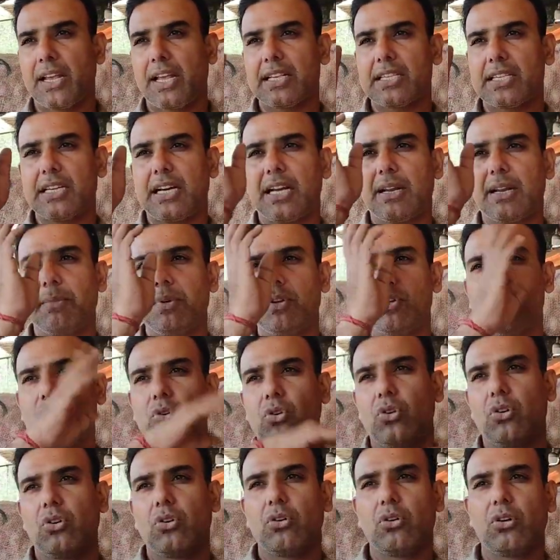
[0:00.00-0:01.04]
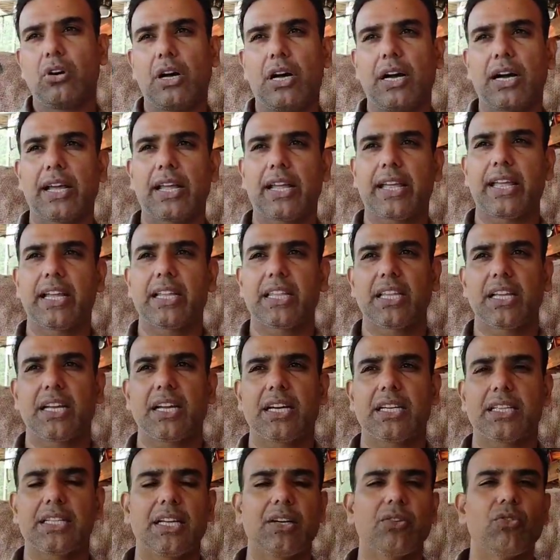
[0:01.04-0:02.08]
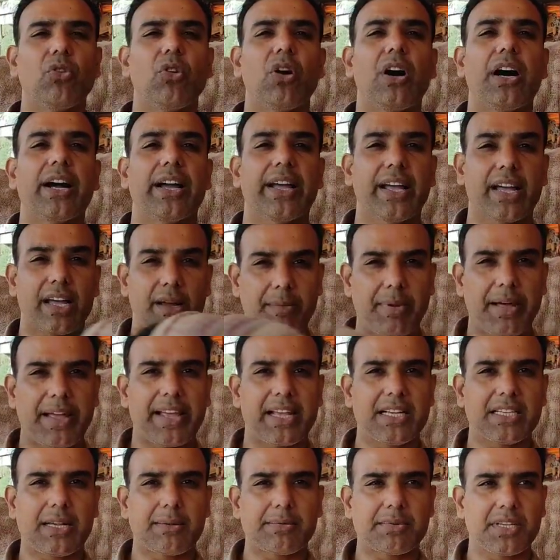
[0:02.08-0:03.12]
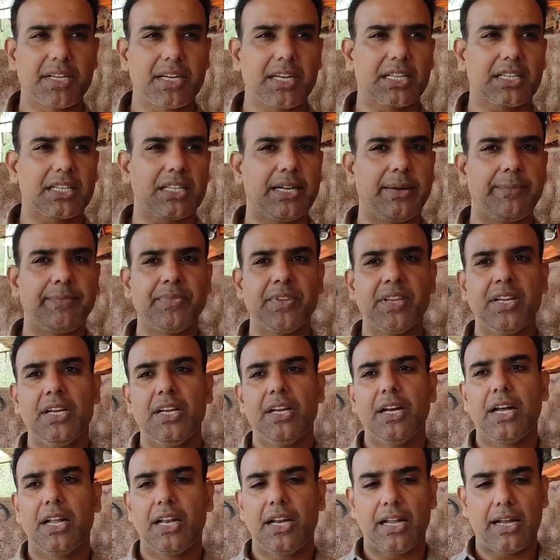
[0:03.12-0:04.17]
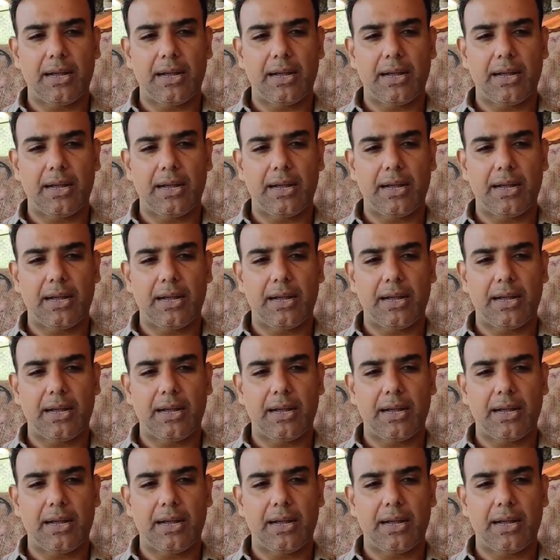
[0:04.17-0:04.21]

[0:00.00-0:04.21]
किसान भी जो आगे खेती करता है वो आगे कमाई के हिसाब से करता है हाँ